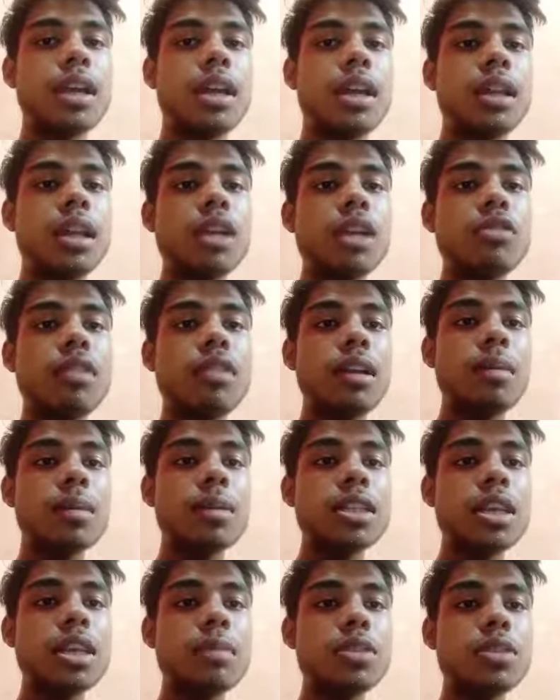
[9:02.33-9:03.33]
ठीक है ट्वेल्व के
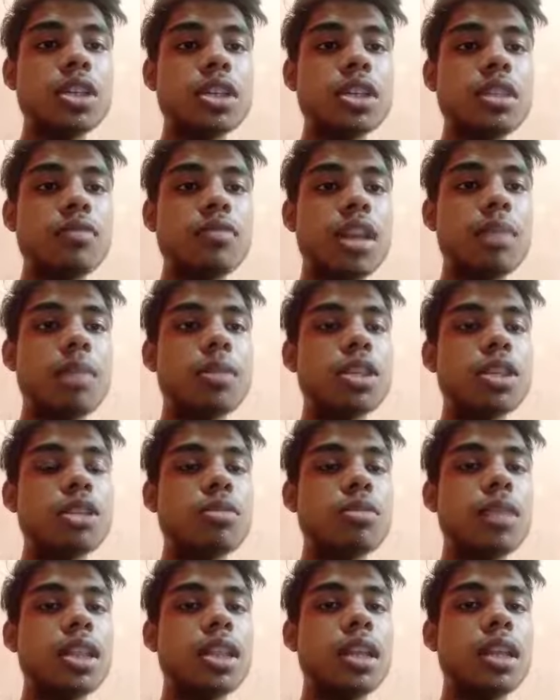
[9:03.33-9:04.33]
पास क्या बचा सिर्फ थ्री बचा तो
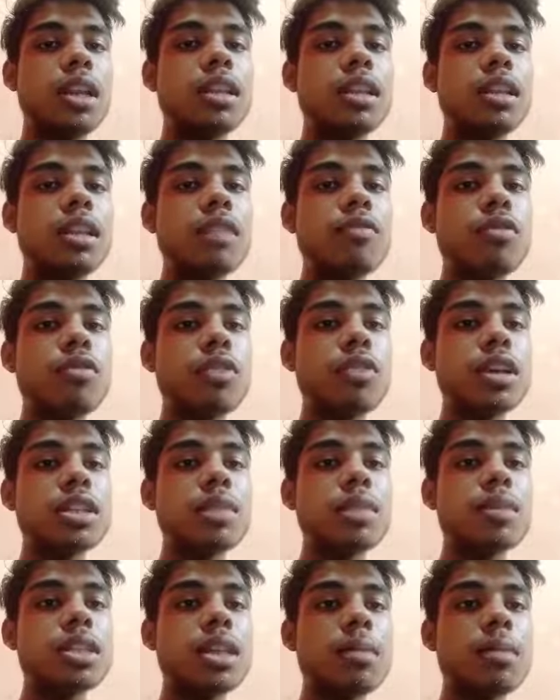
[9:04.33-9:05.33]
मैंने थ्री लिख दिया फोर एक्स के
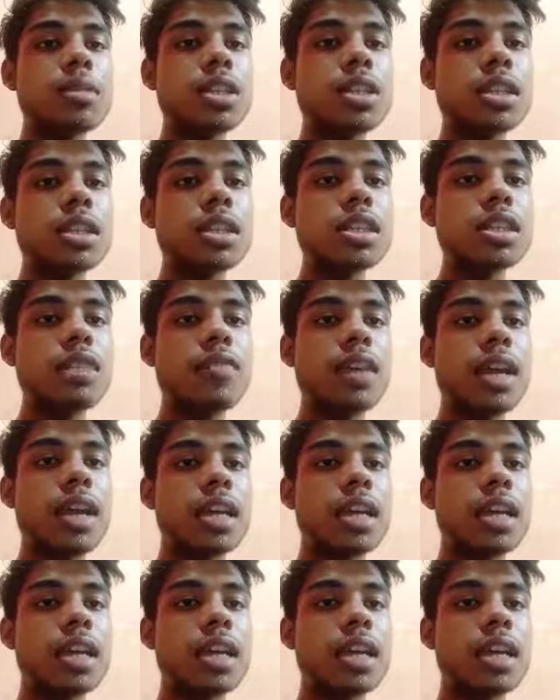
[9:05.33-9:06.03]
पास क्या बचा था सिर्फ